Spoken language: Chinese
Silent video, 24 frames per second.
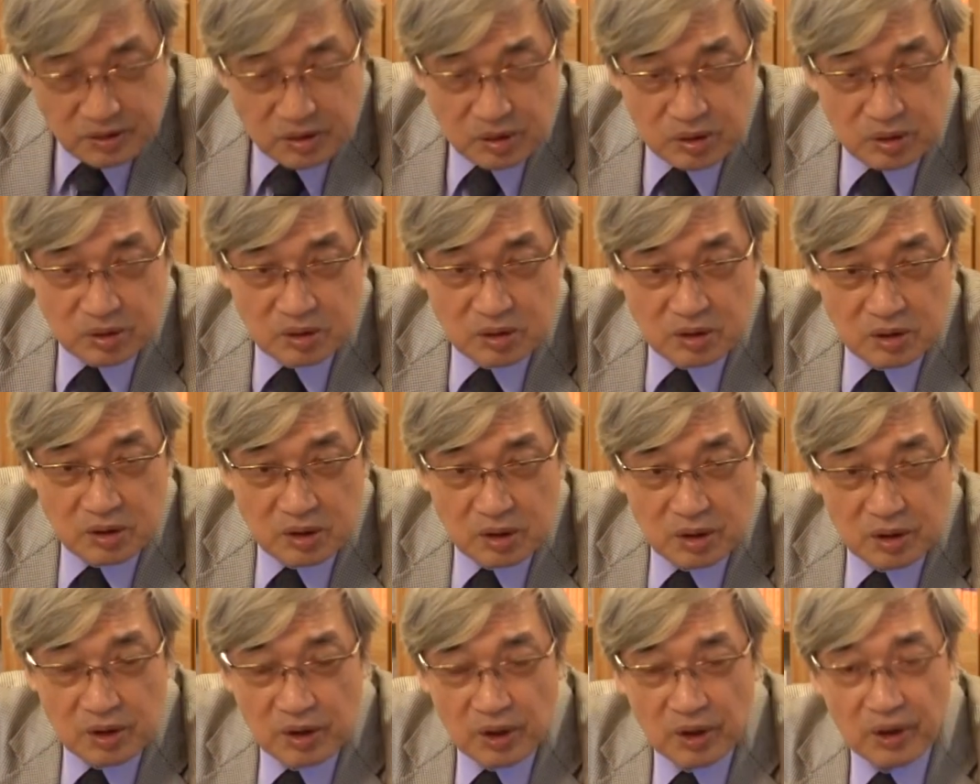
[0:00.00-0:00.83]
居
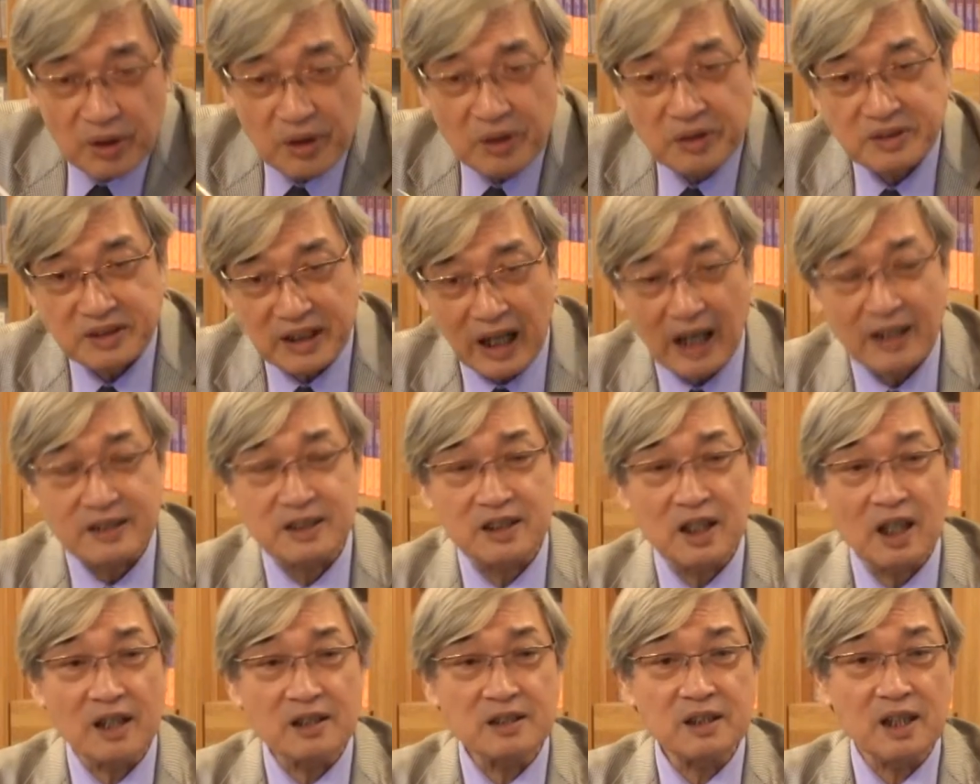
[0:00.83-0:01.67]
拿
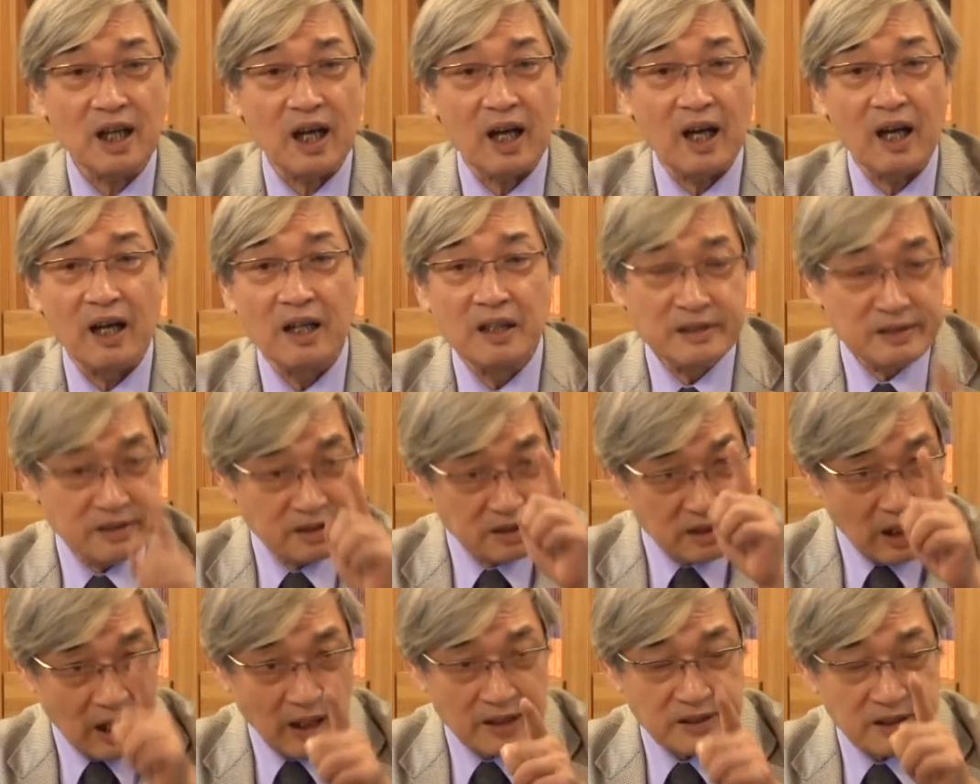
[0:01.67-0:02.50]
江夏，
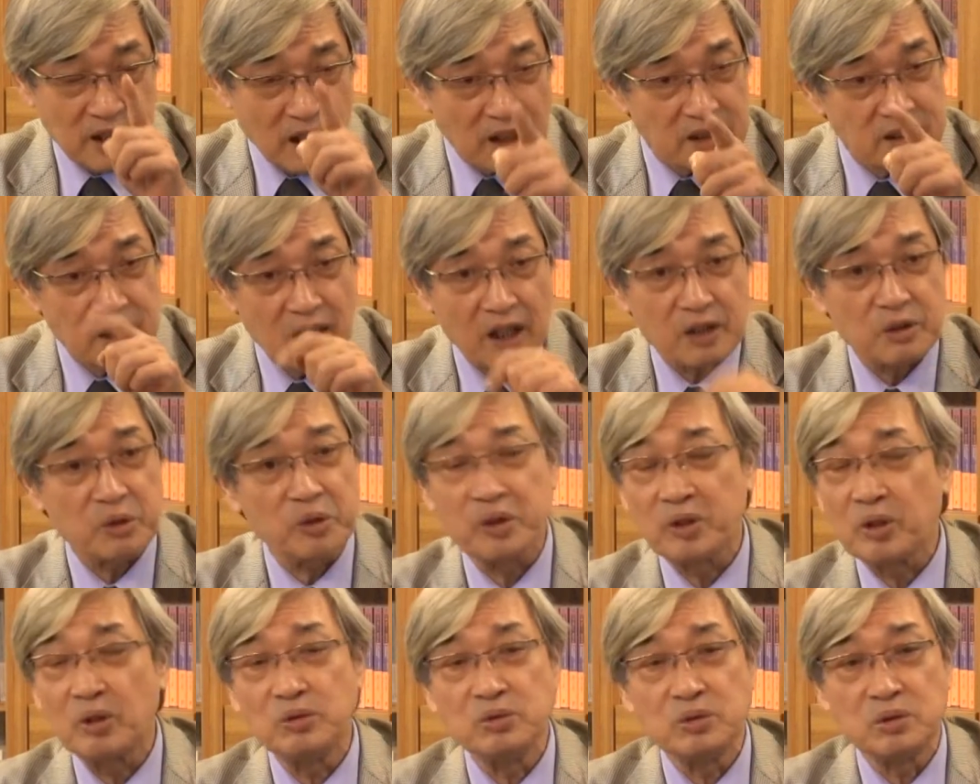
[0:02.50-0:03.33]
拿江夏对
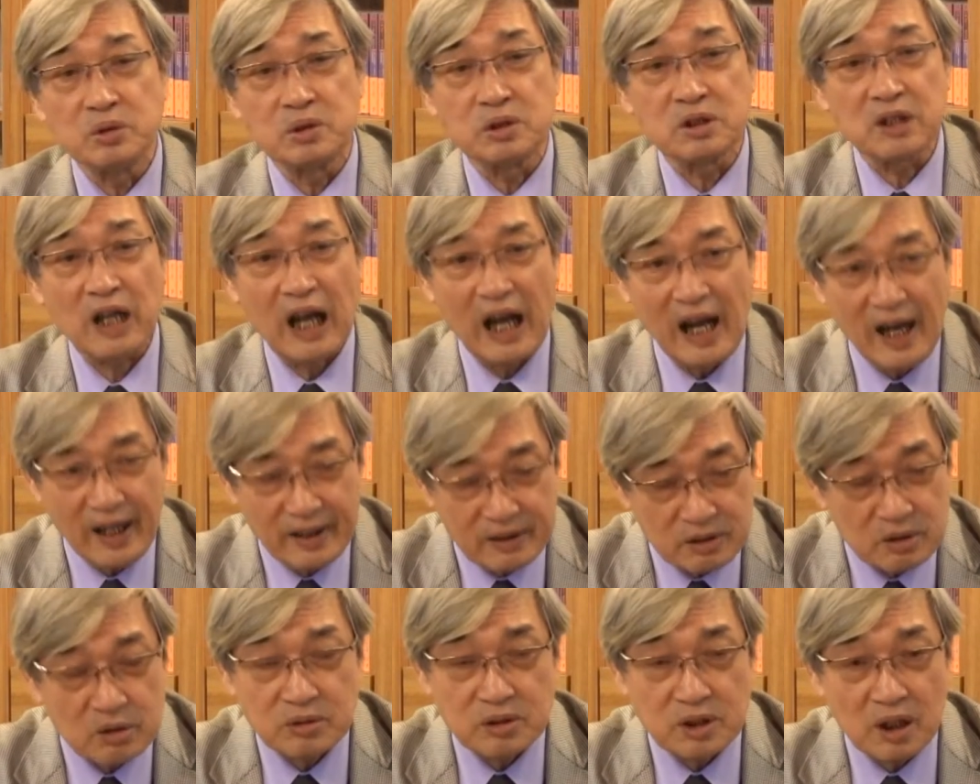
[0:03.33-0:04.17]
东吴太
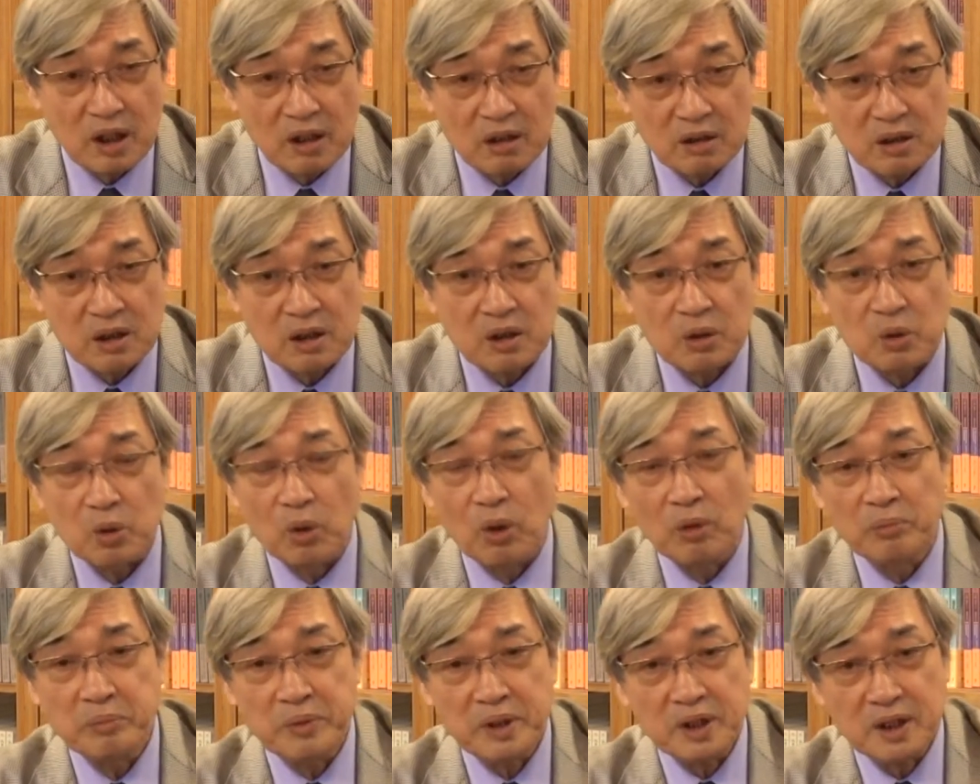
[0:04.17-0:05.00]
重要了。我
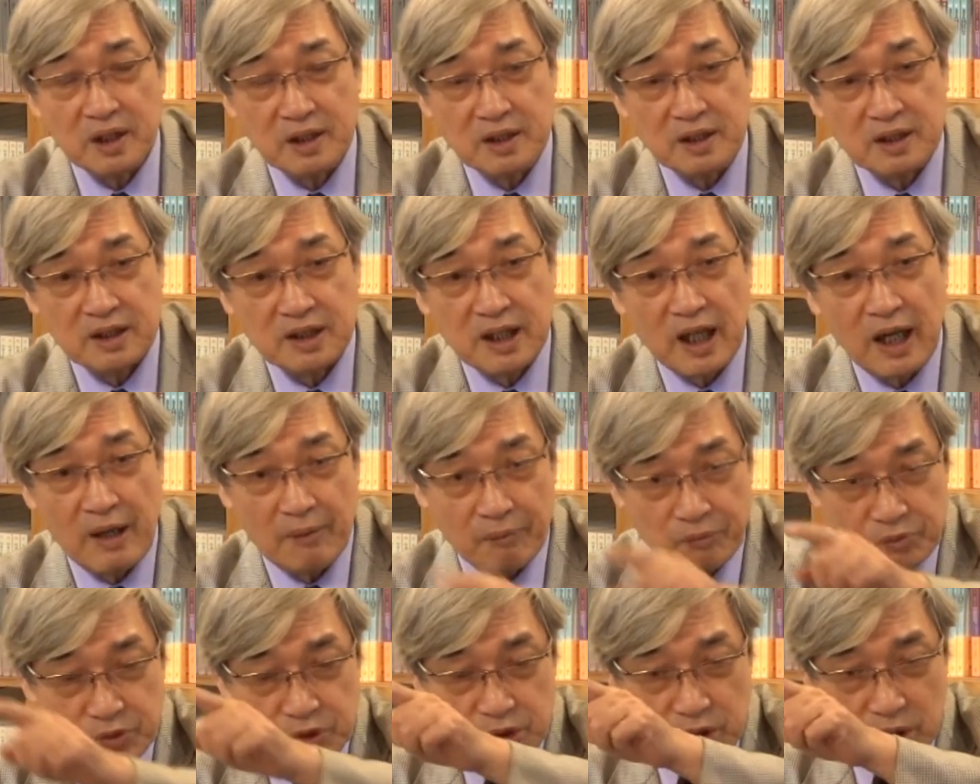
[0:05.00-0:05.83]
们可以看
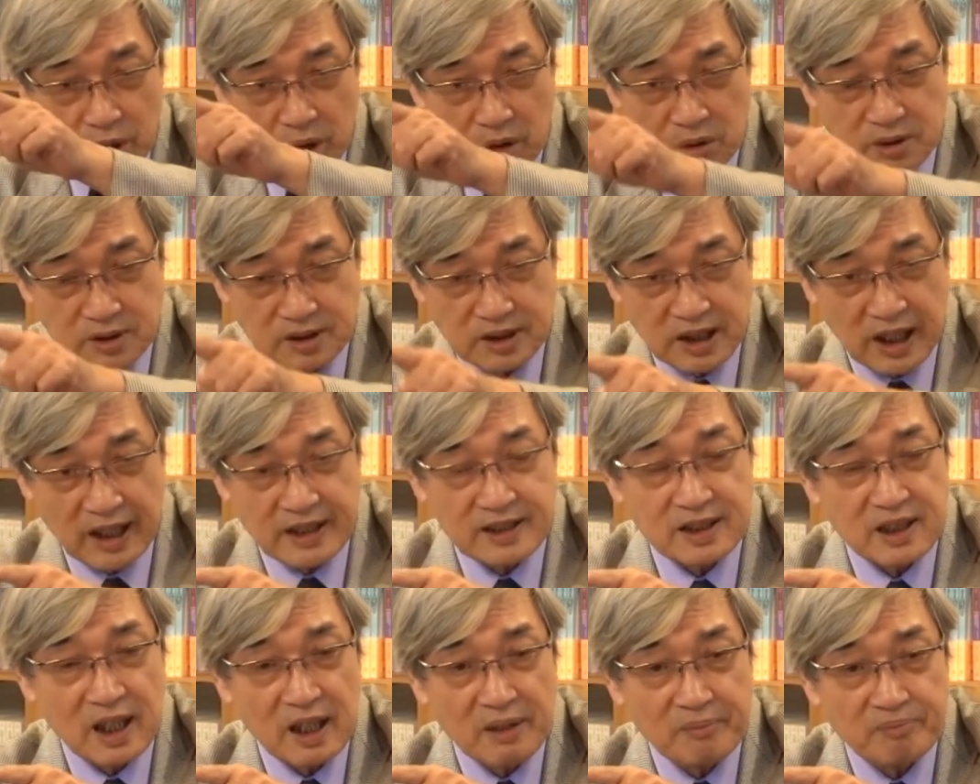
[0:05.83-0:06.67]
从财
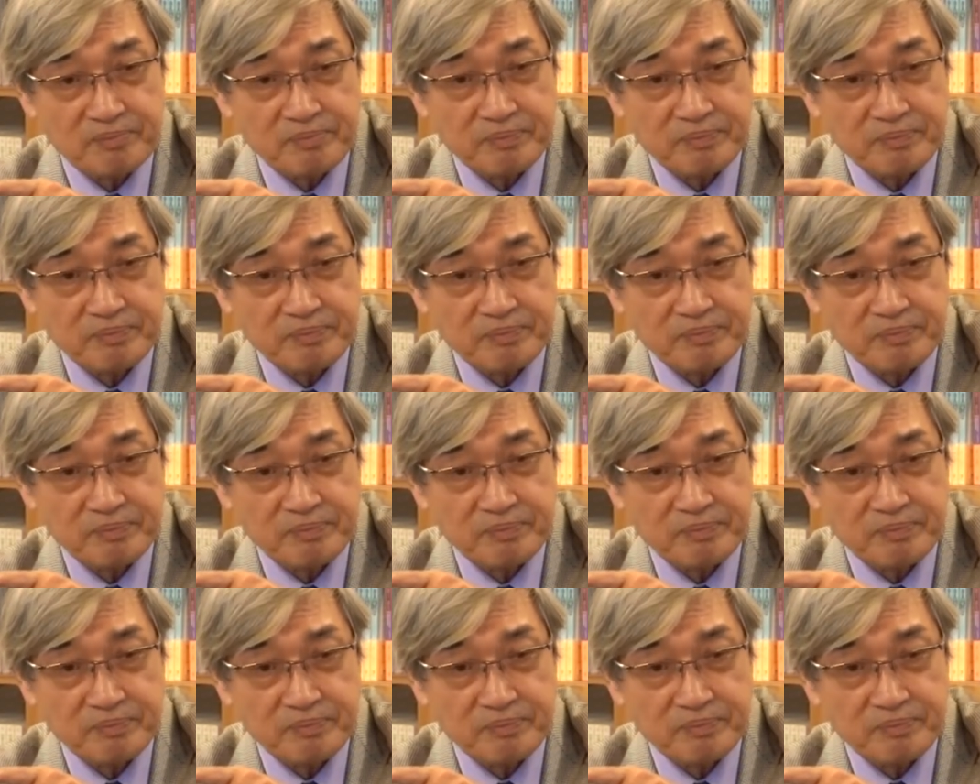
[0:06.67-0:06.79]
商。